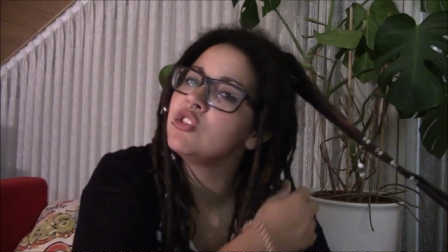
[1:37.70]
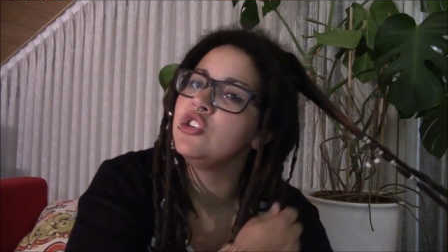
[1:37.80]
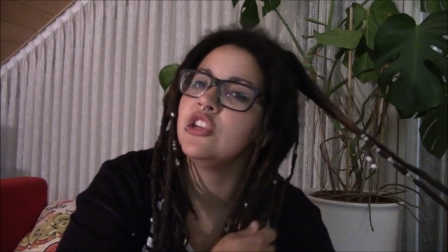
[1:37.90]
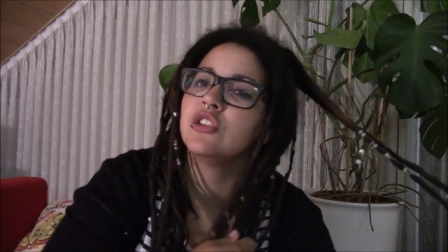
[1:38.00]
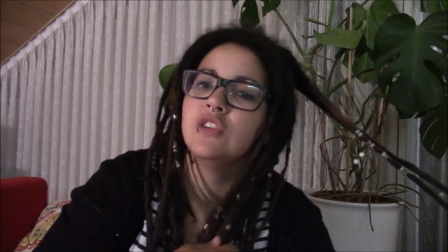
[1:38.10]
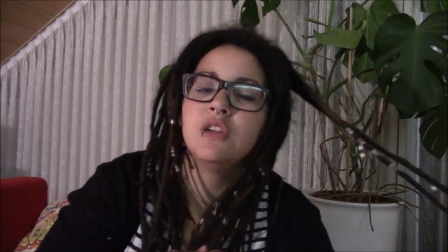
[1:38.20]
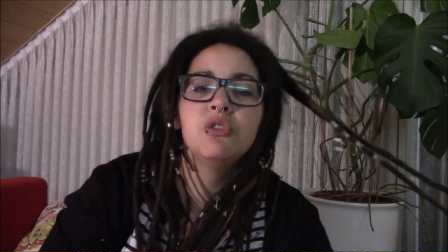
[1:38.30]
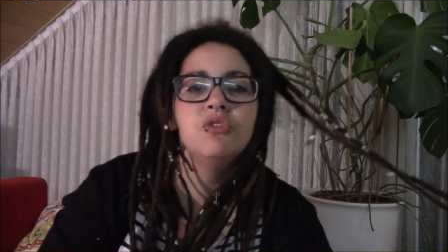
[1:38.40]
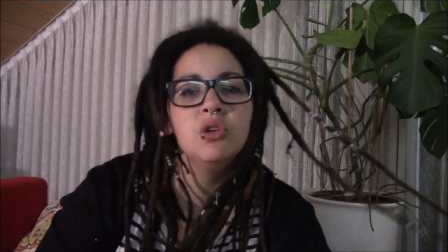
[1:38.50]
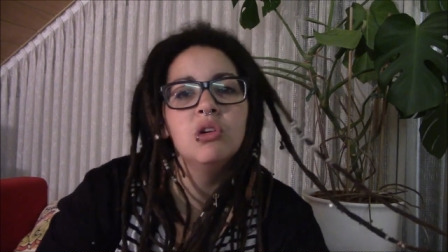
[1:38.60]
das nächste Pferd
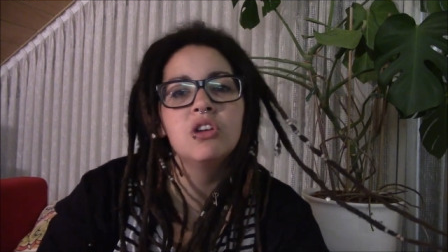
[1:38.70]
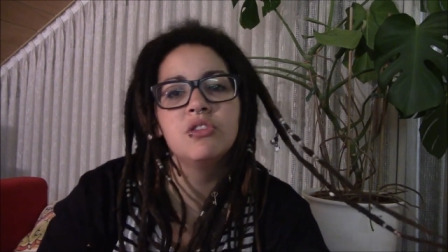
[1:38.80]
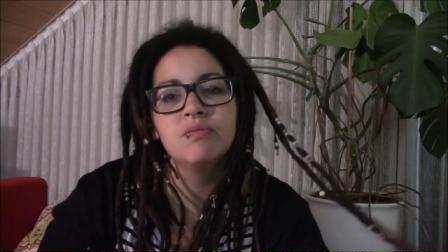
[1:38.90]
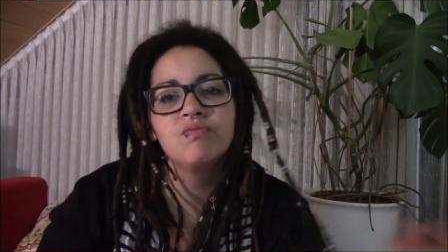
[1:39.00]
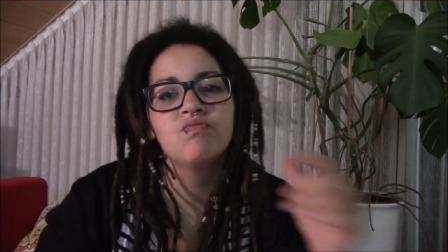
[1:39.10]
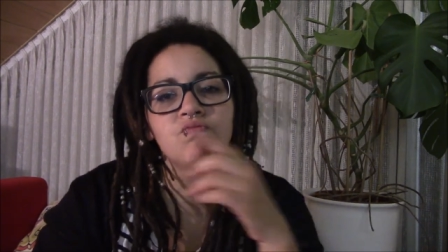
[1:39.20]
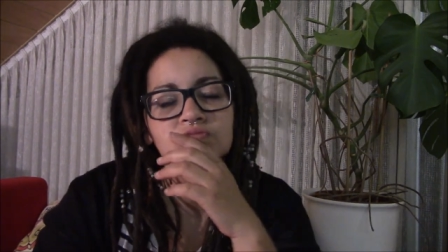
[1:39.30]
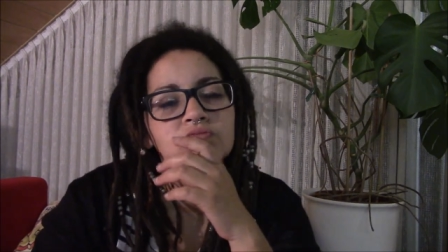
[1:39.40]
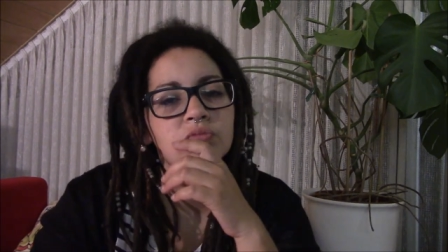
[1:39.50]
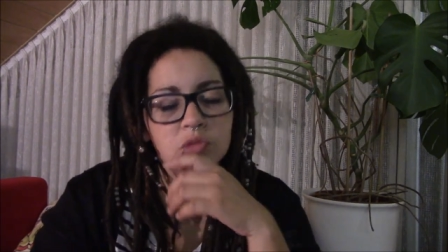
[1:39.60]
wird ein Fjord.
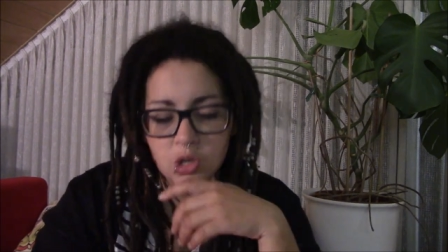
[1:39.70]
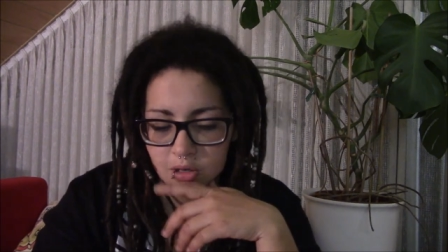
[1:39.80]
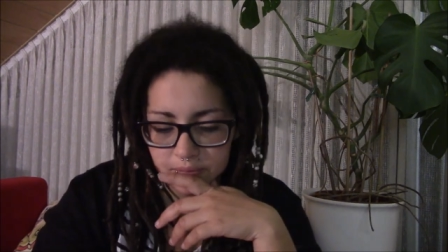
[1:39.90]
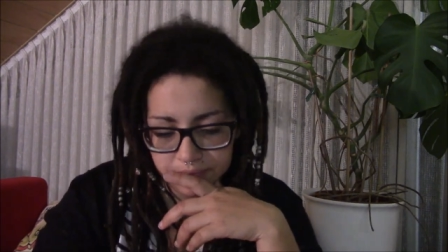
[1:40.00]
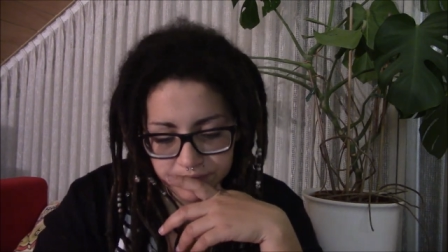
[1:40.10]
Ja.